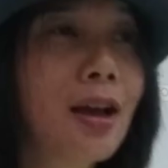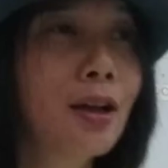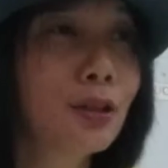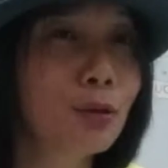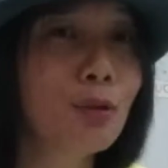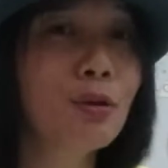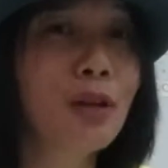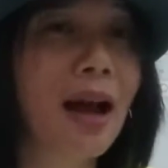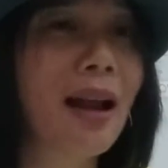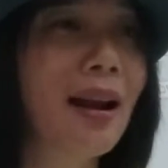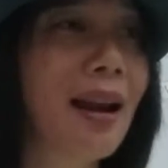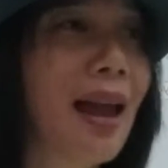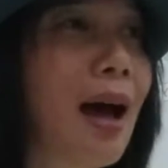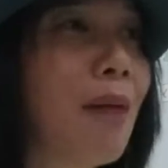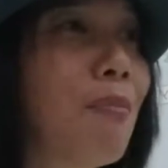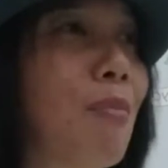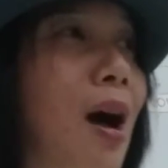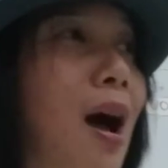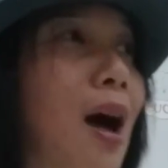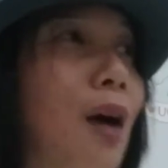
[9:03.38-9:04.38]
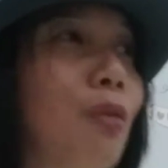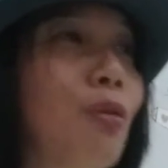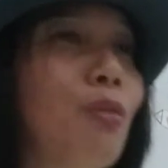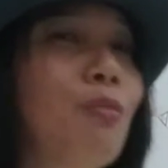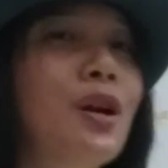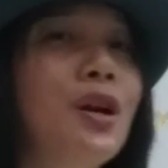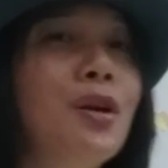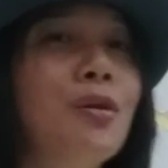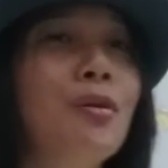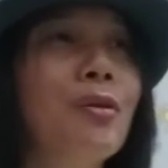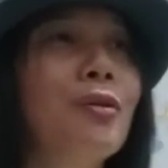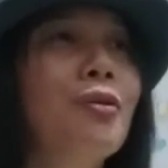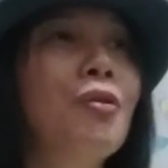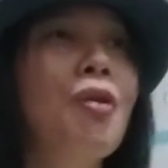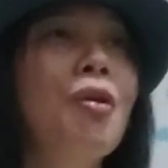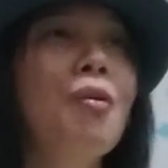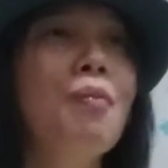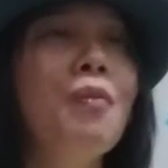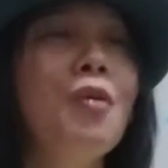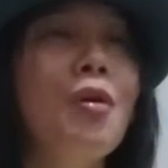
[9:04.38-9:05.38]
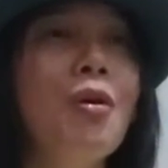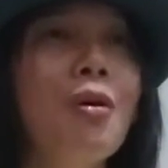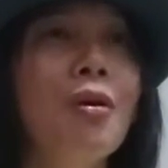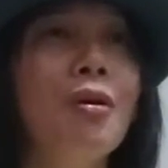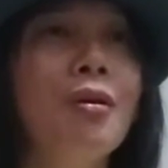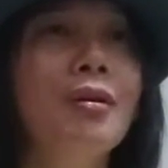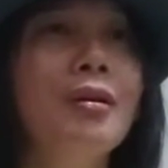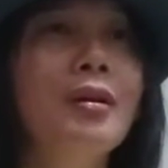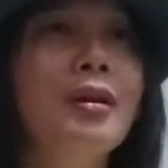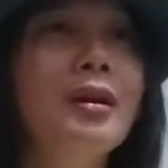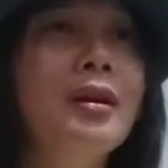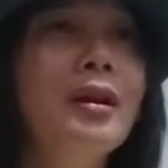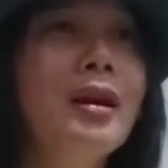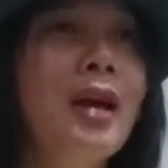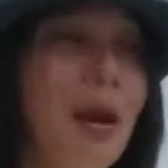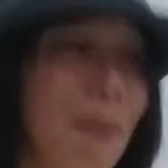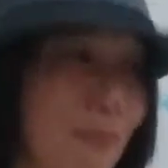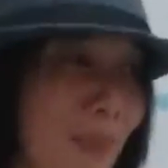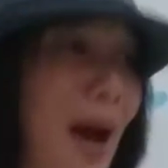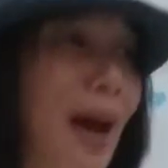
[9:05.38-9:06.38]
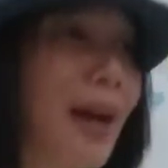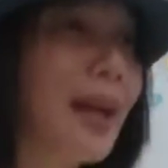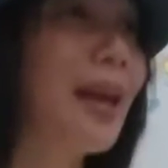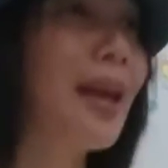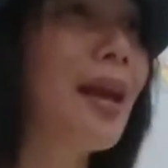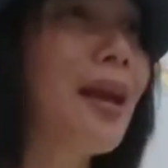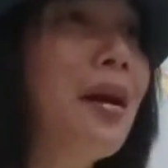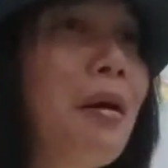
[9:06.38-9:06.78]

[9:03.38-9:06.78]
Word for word: Sudah lama aku menunggumu. Mari,